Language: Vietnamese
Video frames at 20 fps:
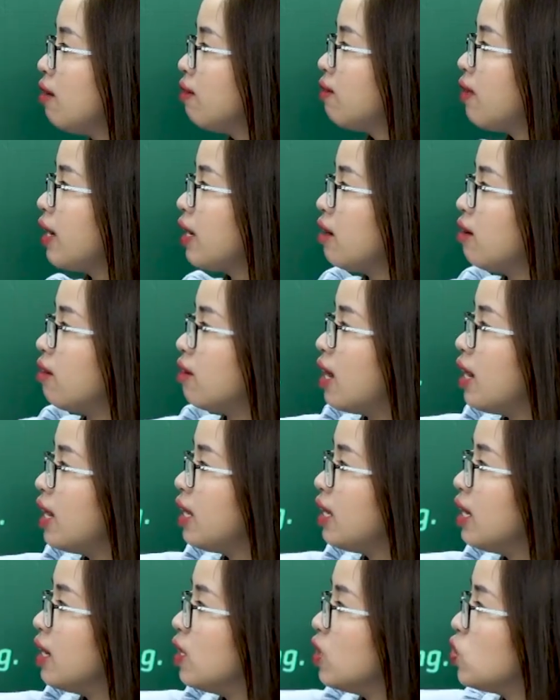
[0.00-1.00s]
Vậy ở
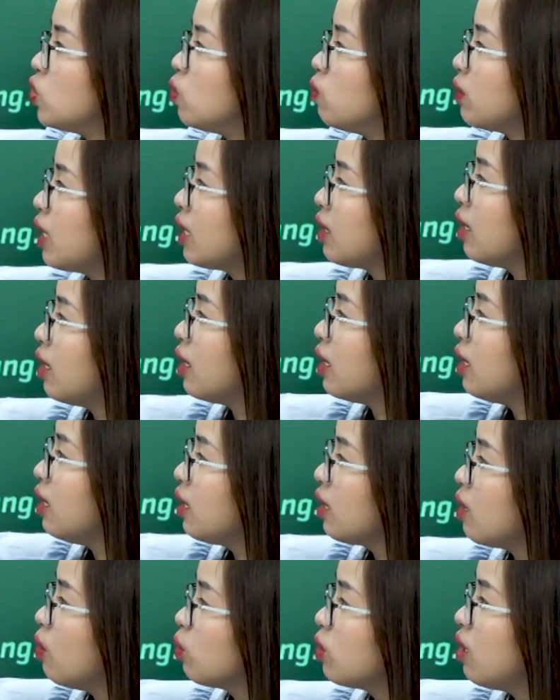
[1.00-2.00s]
đây chúng ta
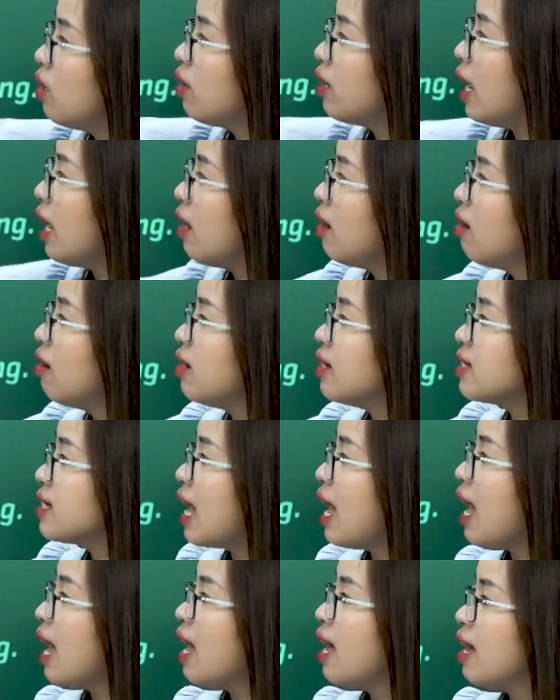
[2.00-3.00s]
thấy câu thơ đã gợi
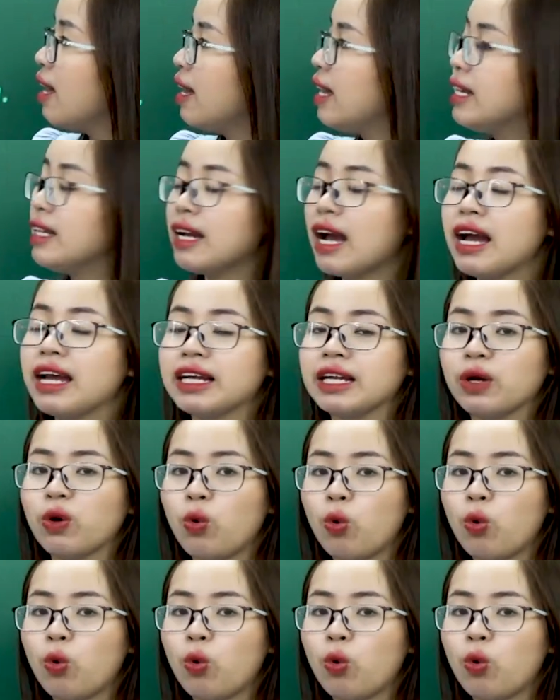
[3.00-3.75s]
ra hình ảnh